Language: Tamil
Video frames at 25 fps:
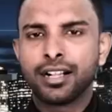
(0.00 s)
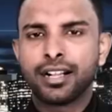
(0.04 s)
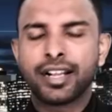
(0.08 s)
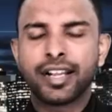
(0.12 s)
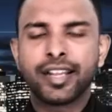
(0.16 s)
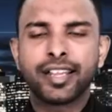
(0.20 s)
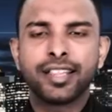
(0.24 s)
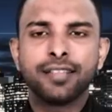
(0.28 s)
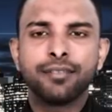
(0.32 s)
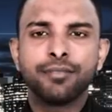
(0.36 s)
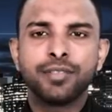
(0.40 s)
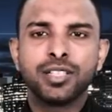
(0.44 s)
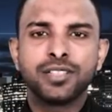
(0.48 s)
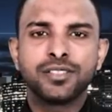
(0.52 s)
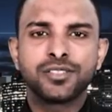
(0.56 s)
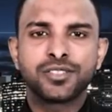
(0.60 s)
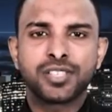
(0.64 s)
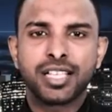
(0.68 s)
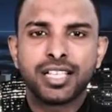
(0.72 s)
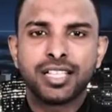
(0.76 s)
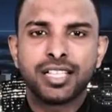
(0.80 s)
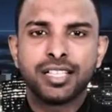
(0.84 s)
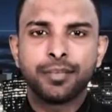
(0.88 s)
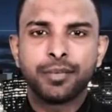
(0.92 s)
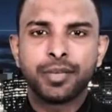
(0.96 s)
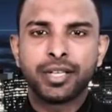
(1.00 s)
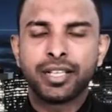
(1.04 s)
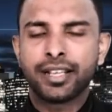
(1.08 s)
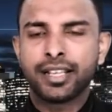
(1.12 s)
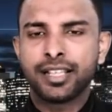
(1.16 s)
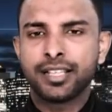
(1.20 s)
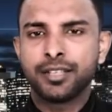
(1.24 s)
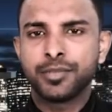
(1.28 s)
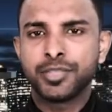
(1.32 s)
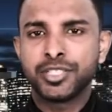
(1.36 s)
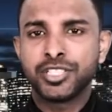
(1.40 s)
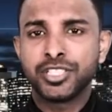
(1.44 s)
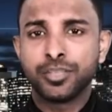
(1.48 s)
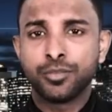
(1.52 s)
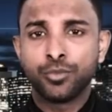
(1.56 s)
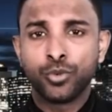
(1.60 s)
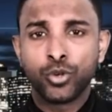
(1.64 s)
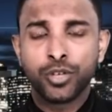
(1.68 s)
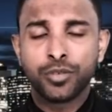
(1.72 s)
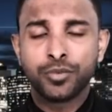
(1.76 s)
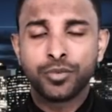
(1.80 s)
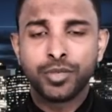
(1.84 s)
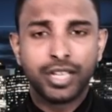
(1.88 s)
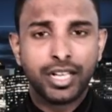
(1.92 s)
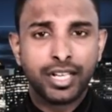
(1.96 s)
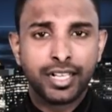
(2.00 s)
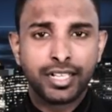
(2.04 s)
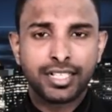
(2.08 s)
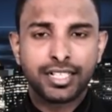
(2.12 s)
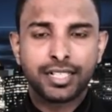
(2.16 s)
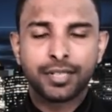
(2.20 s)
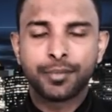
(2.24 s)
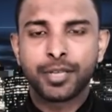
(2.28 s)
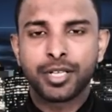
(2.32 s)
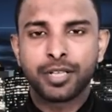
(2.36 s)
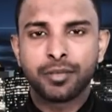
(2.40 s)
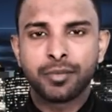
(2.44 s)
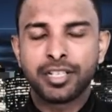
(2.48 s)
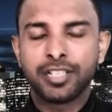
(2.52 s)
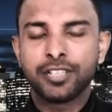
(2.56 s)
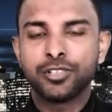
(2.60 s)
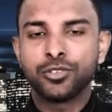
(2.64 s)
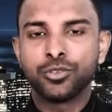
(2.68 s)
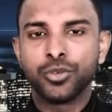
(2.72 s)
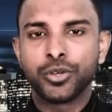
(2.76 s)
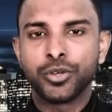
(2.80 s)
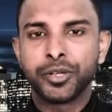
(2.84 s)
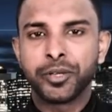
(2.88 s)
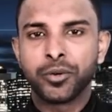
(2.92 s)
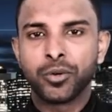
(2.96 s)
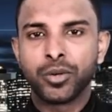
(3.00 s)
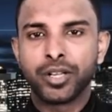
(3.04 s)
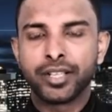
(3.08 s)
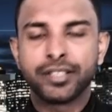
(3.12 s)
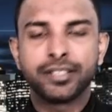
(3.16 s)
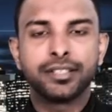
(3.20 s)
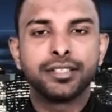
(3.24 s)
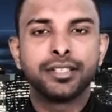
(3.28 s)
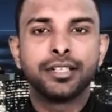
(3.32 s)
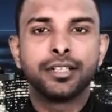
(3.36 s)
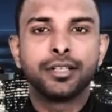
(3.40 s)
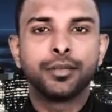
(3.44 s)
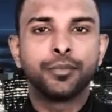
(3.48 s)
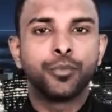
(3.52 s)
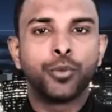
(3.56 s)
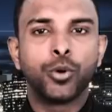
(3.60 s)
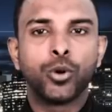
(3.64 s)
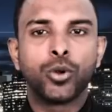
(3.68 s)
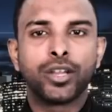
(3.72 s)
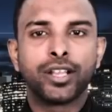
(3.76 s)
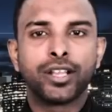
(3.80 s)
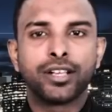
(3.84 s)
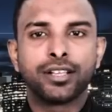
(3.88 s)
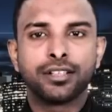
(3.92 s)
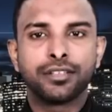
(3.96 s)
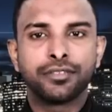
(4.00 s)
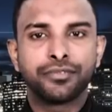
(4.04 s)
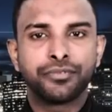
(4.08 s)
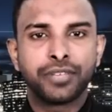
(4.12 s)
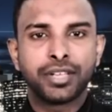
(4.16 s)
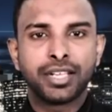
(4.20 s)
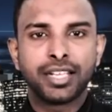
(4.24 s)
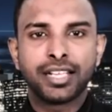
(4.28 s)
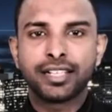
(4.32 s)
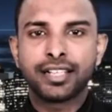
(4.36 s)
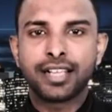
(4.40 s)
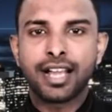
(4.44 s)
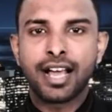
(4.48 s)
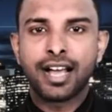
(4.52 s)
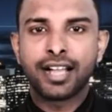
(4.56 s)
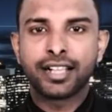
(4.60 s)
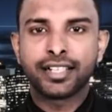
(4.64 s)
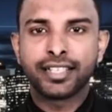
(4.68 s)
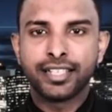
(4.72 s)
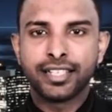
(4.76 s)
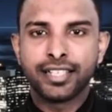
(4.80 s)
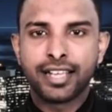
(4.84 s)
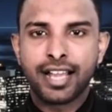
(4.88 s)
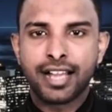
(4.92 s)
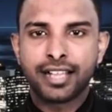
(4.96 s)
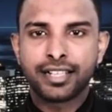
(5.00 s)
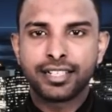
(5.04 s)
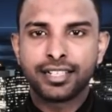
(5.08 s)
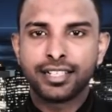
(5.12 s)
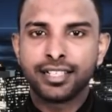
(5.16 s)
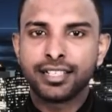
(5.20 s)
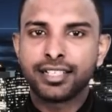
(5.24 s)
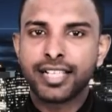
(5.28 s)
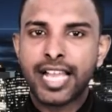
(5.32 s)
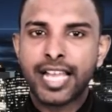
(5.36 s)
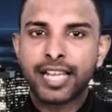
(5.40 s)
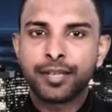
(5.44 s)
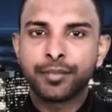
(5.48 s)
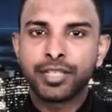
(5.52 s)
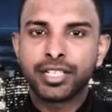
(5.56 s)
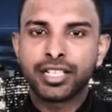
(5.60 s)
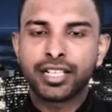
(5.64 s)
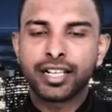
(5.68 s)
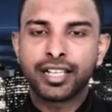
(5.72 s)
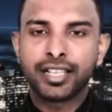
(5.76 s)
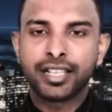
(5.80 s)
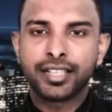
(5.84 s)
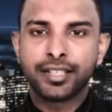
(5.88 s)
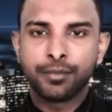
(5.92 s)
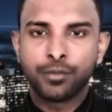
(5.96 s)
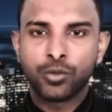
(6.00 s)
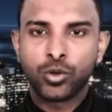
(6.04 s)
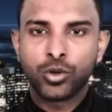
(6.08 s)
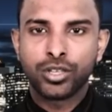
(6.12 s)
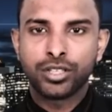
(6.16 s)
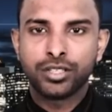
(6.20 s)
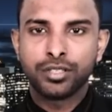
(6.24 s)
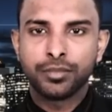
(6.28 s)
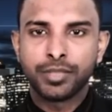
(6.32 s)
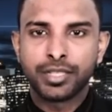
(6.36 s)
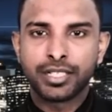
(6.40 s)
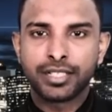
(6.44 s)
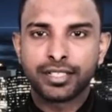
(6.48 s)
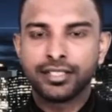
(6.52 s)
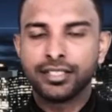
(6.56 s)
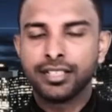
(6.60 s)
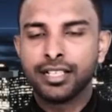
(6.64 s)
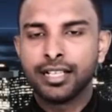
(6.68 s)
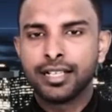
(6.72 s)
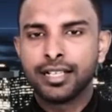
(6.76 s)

கடிதம் வந்து சேர்ந்த பின்னர் அதை பற்றிய முடிவு எடுக்கப்படும் என கூறியுள்ளது போலந்து பின்லாந்து ஆகிய நாடுகளுக்கு அனுமதி கடிதம் கொடுத்துவிட்டு